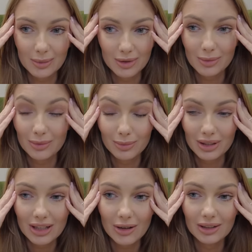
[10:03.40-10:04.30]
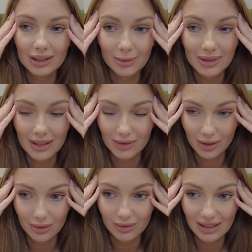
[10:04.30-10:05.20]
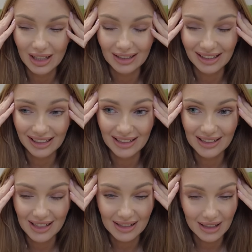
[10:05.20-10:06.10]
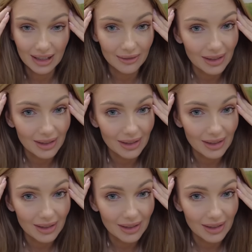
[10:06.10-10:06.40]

się przy, przydało, natomiast ja w ciągu dnia i tak nie zasnę,